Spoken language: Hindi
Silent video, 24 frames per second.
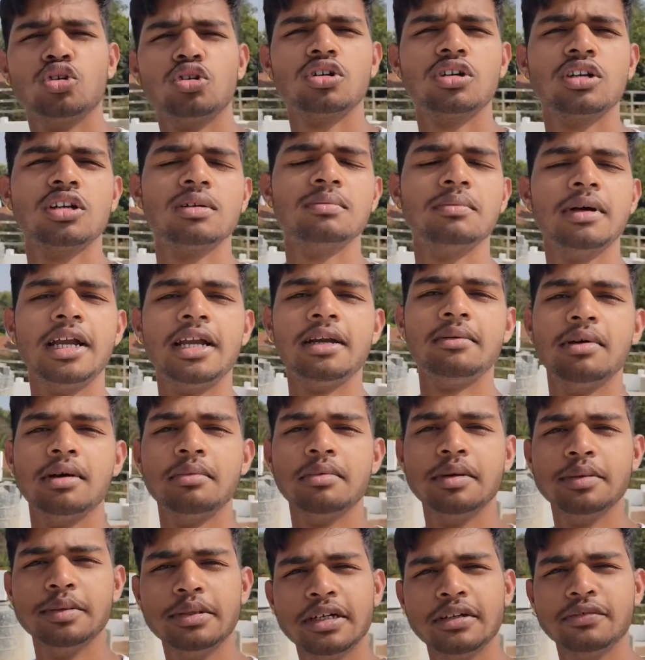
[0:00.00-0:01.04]
लोगों के माइंड में
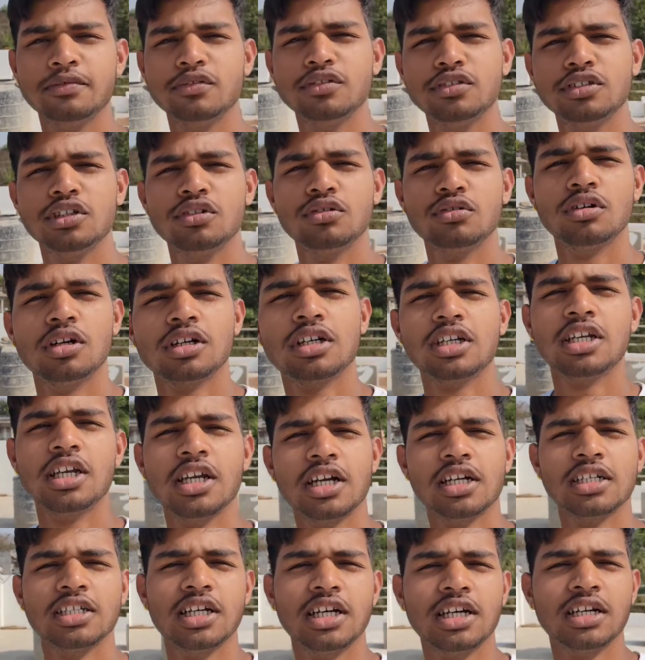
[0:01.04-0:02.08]
अभी भी कन्फ्यूजन होगा कि
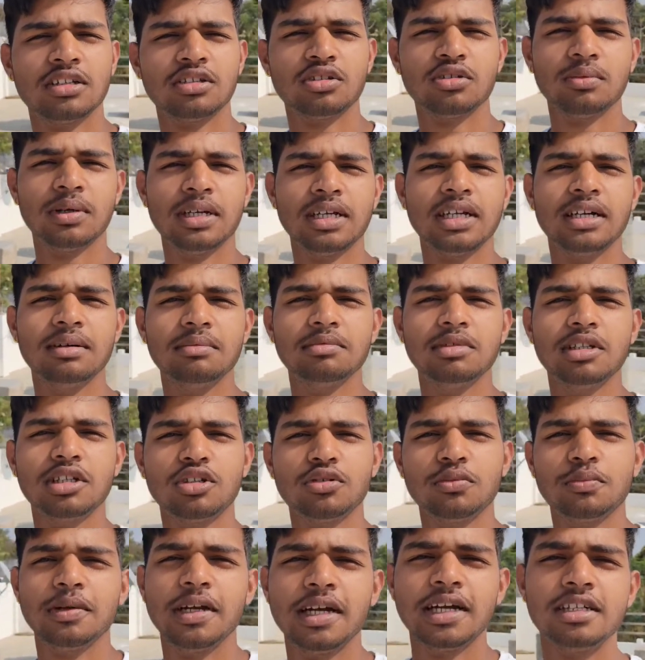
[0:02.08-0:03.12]
एक हज़ार तो भाई गमले
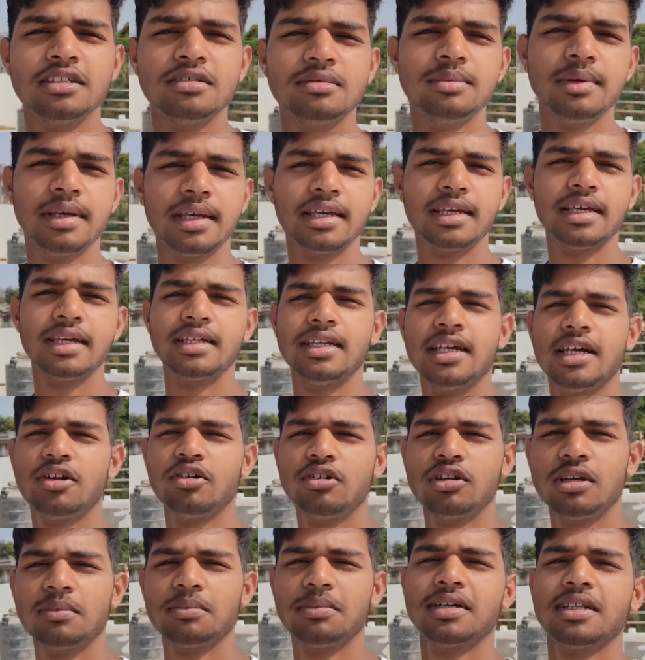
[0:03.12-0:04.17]
तो प्लांट्स भी किए जा
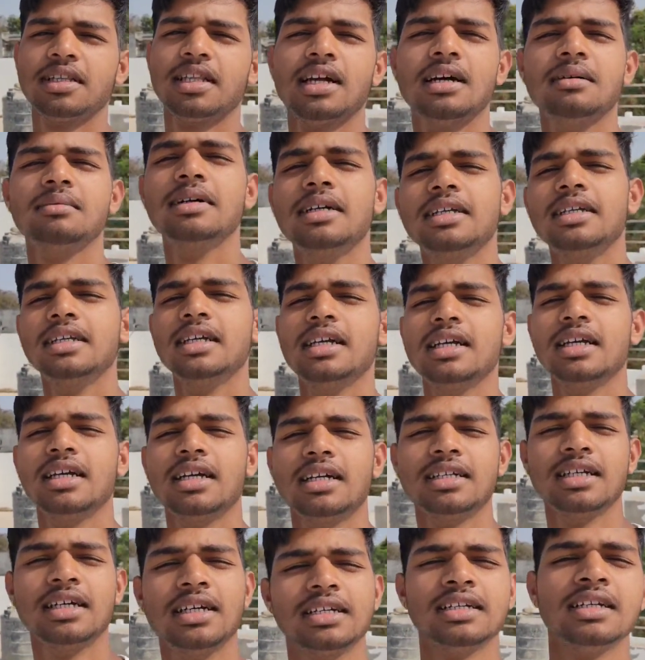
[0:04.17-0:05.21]
रहे होंगे पर ना भाई एक
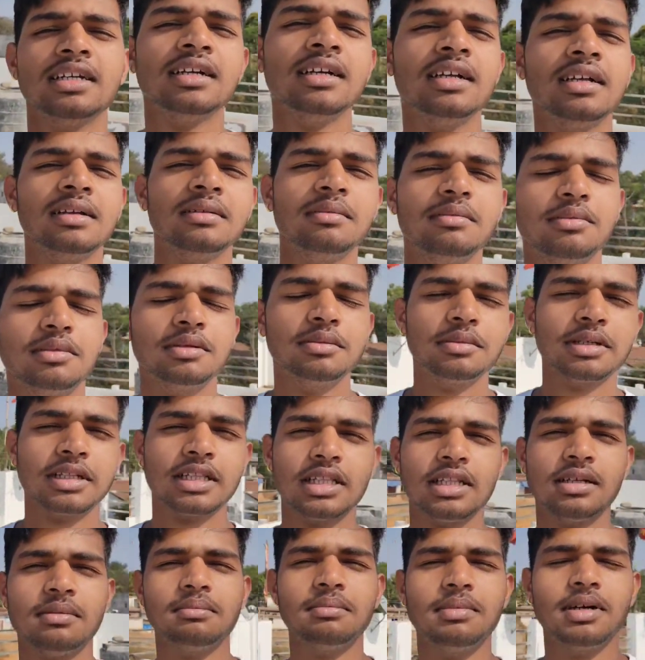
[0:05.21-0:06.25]
हज़ार में
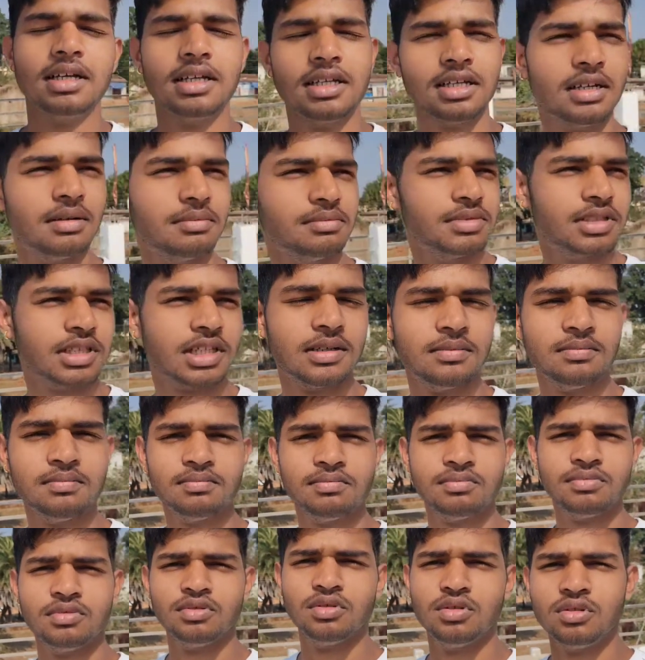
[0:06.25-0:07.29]
मतलब भाई कम से कम
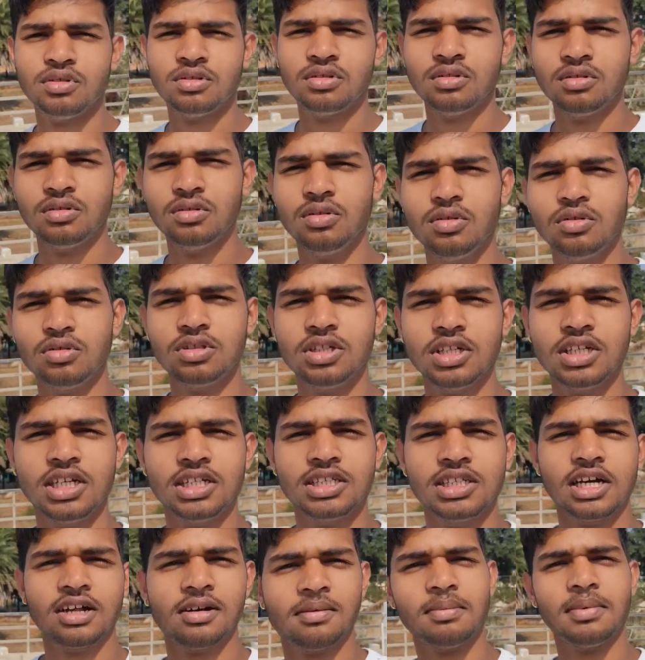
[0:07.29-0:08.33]
दो तीन
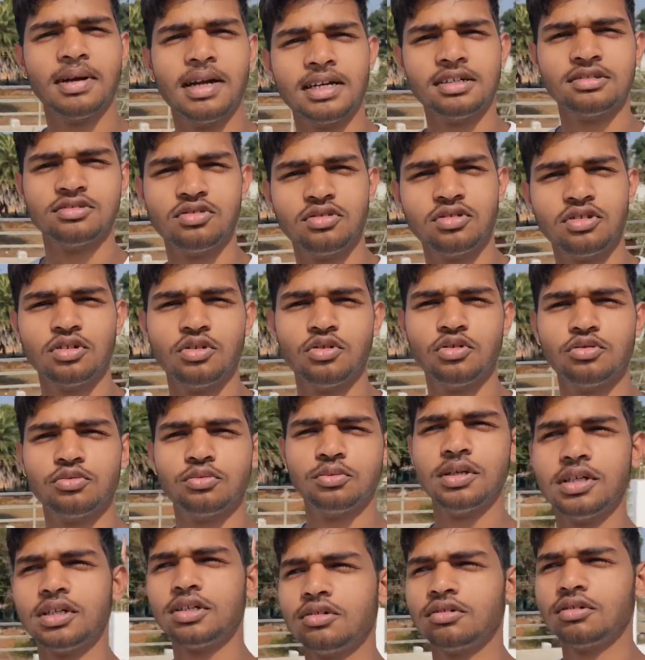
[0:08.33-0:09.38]
हज़ार प्लांट्स होंगे
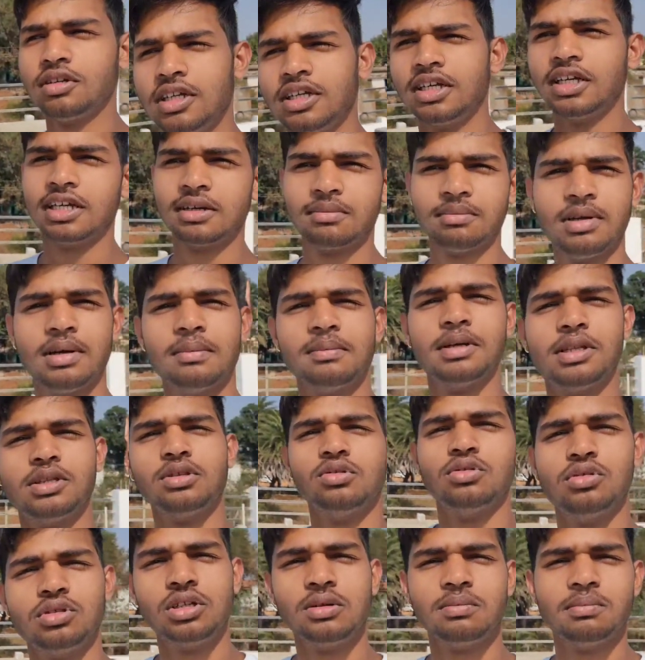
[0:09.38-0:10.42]
उसमें क्योंकि एक में अपन
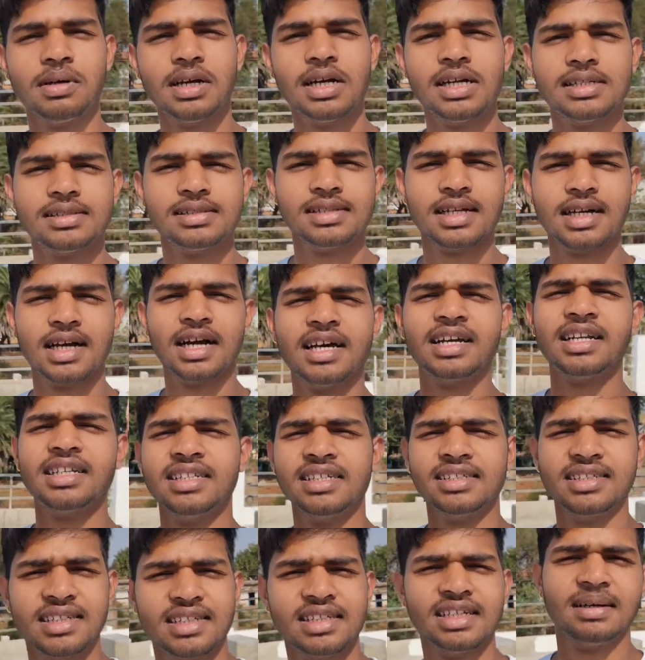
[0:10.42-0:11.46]
दो तीन प्लांट्स लगा रहे हैं
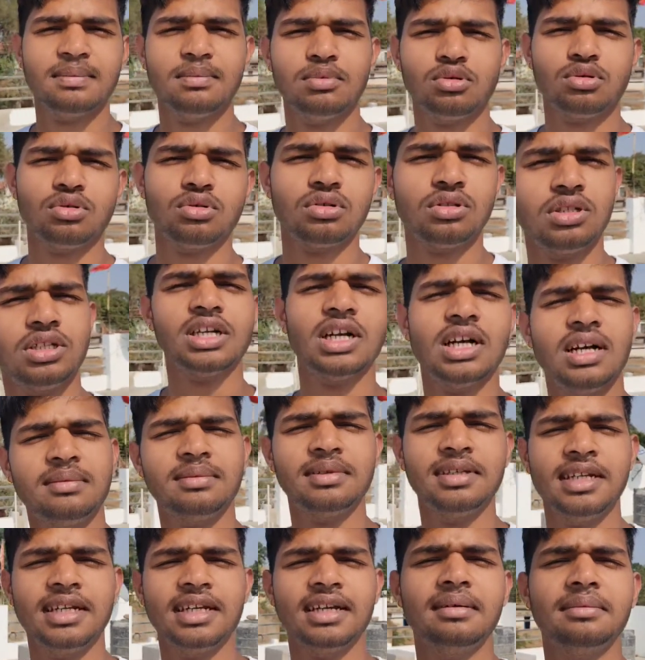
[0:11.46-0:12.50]
जैसे कि आप लोगों को दिखा
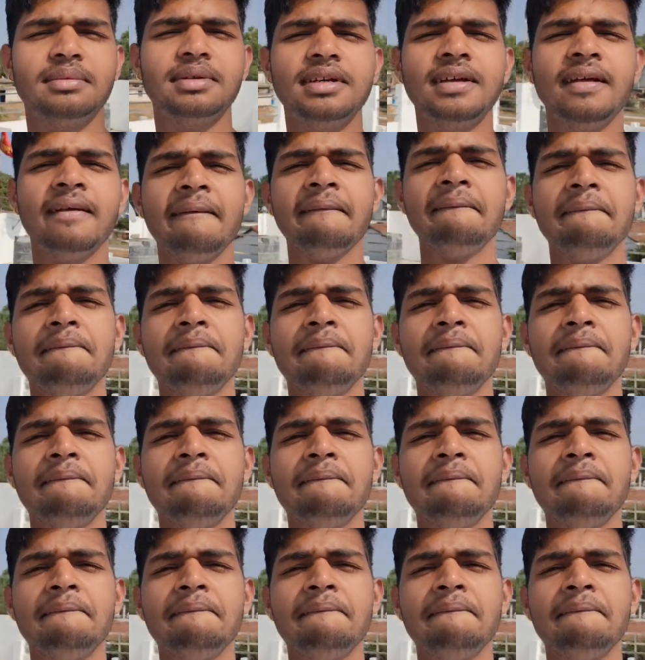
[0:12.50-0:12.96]
भी रहे हैं अभी